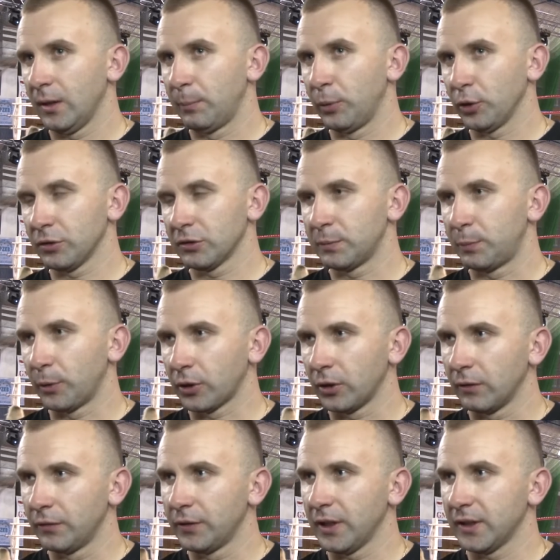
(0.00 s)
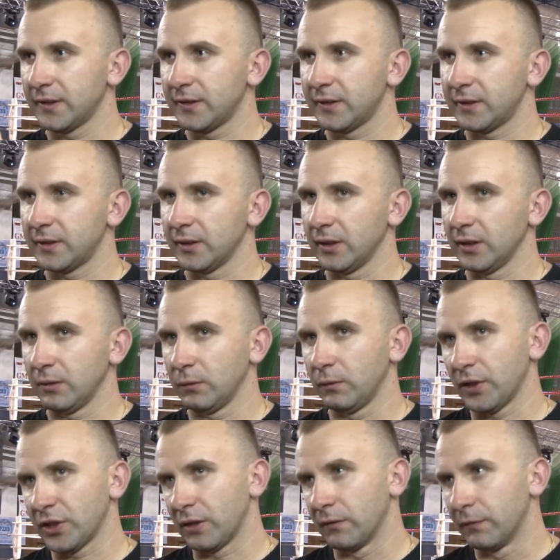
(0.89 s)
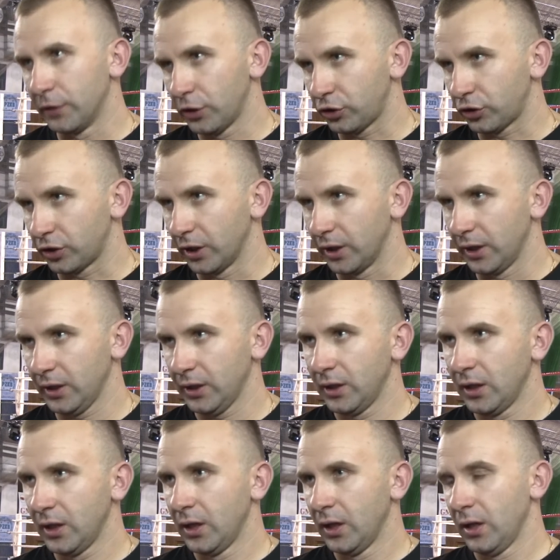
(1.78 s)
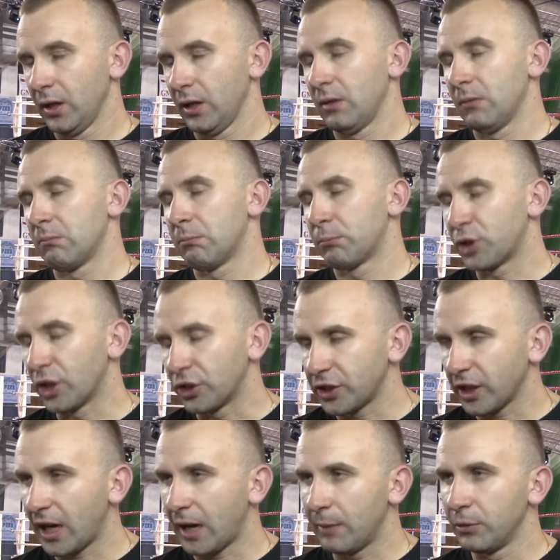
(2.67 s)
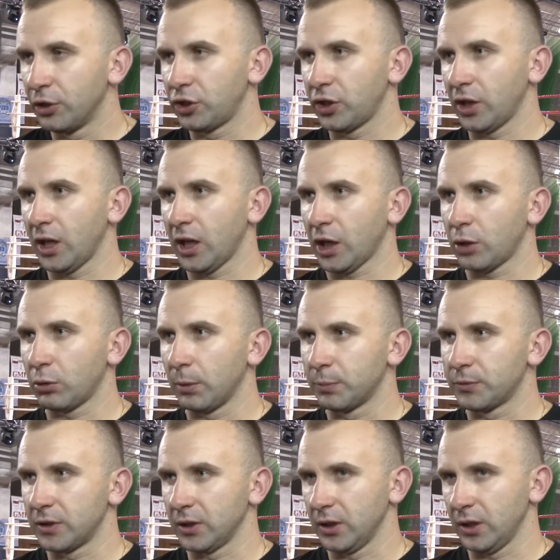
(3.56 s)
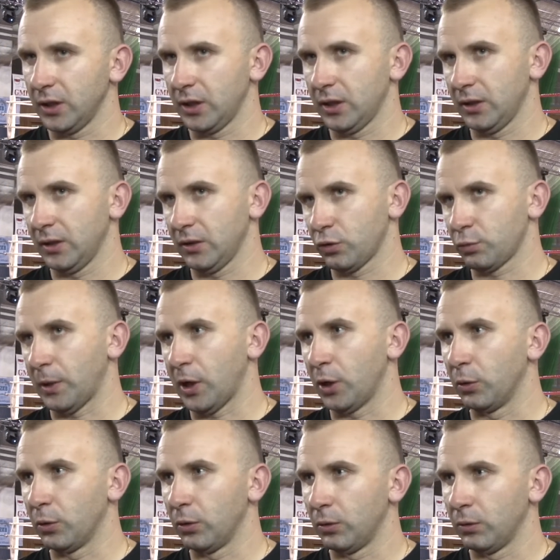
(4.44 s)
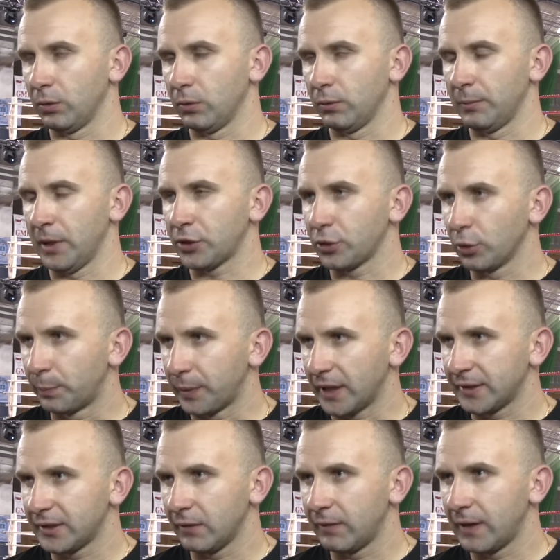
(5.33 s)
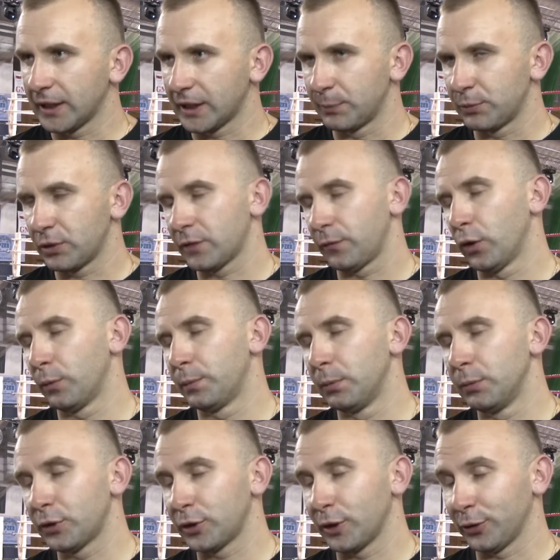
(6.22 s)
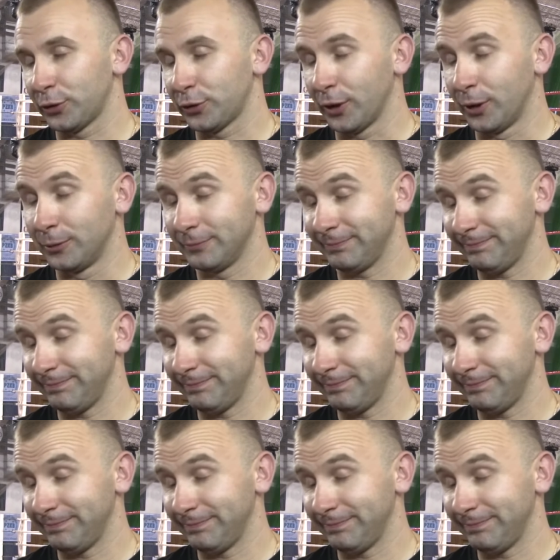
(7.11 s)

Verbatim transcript: Poziom sportowy jest, e, uważam, wyższy. Przecieramy się, chłopcy już mają mniejszą presję walki przed swoją publicznością.